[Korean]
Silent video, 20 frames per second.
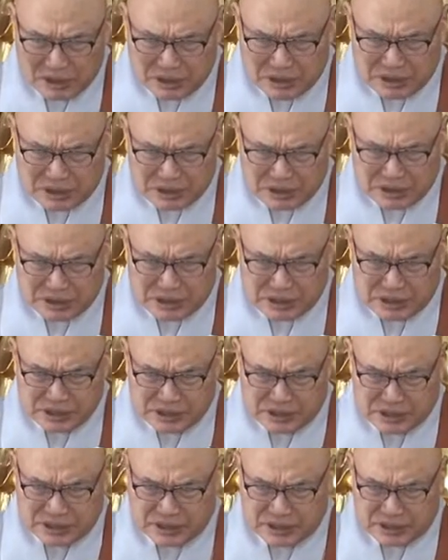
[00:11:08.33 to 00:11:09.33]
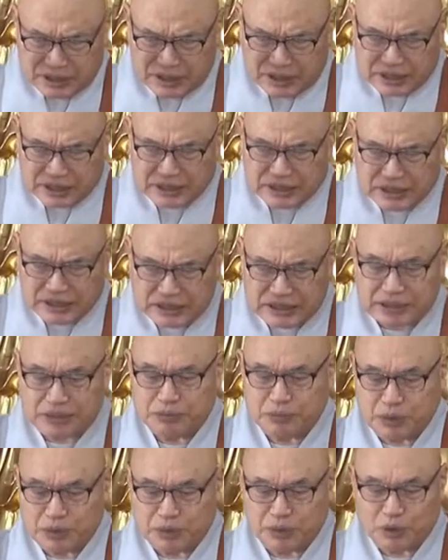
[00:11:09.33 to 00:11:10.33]
그래서 실칭기근
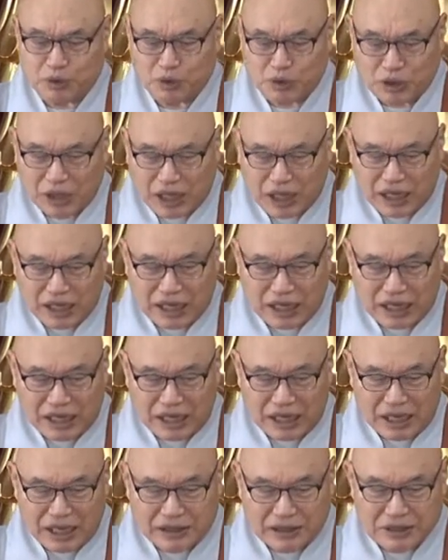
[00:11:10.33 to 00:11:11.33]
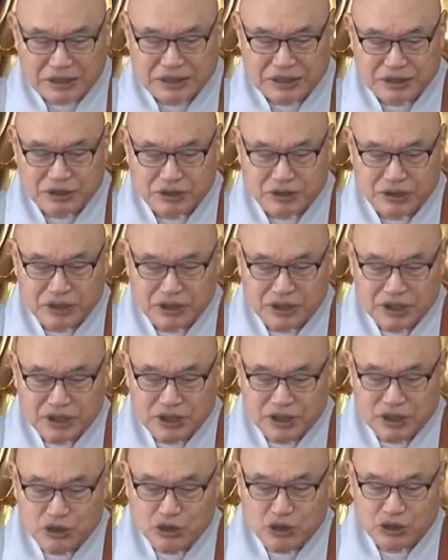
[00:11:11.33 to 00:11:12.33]
이 법으로다. 그랬어요.
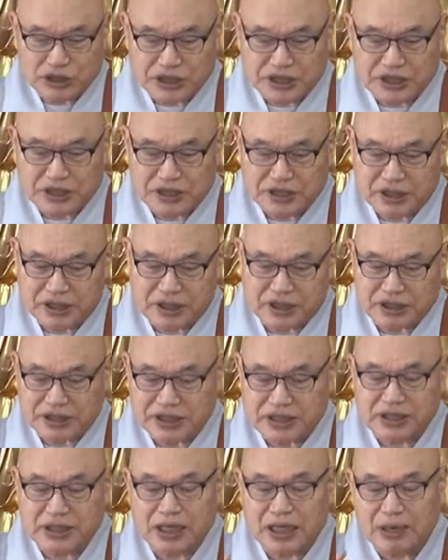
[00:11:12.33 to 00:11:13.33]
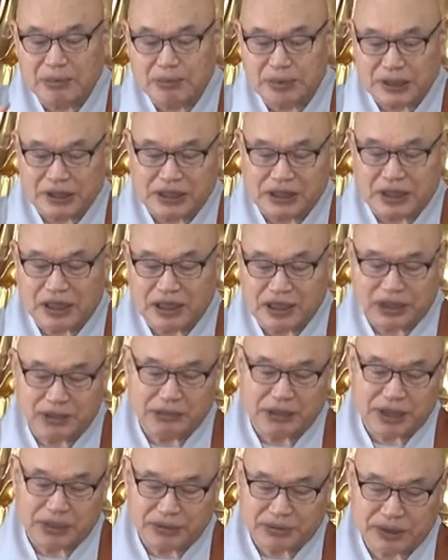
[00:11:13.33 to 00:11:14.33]
요 칭자는 칭합한다 그
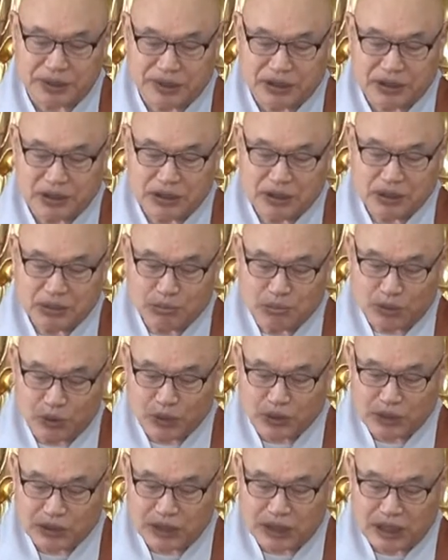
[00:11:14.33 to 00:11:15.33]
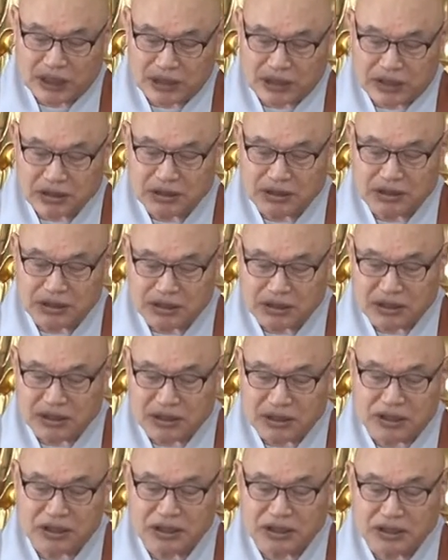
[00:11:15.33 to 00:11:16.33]
말입니다. 모두 다
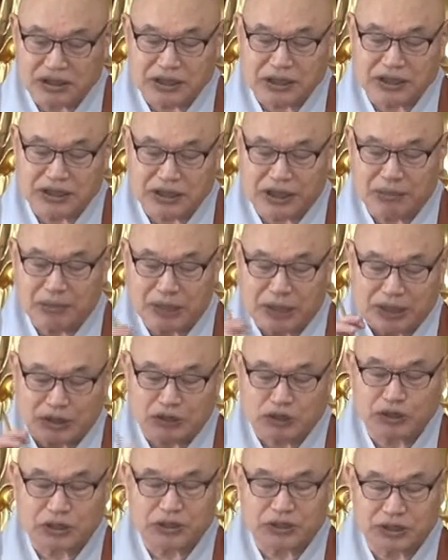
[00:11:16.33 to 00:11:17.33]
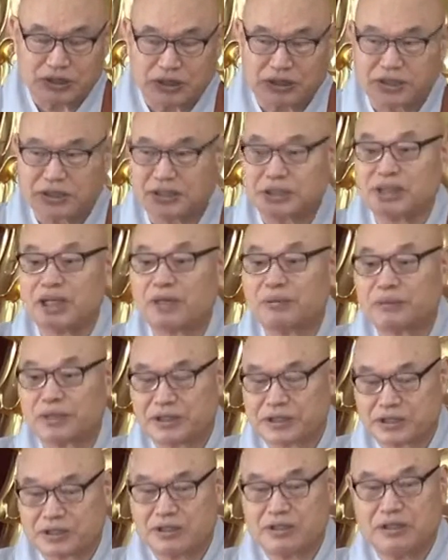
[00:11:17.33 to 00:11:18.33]
그들의 근기에 맞춰서
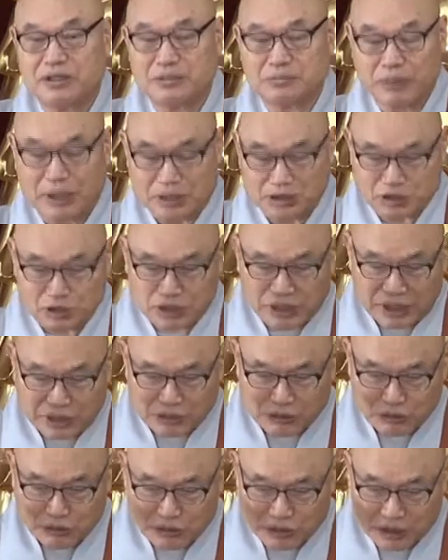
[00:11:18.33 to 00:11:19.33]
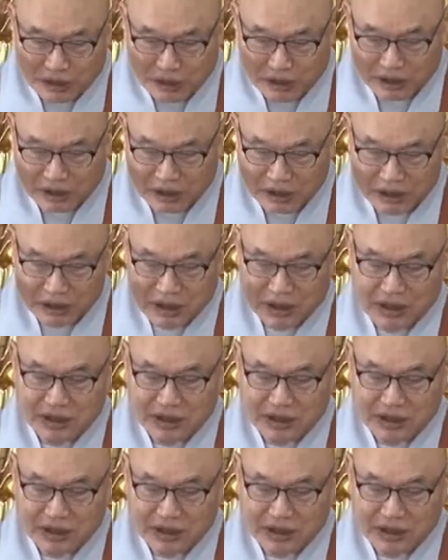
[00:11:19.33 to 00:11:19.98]
칭합해서 맞춰 가지고서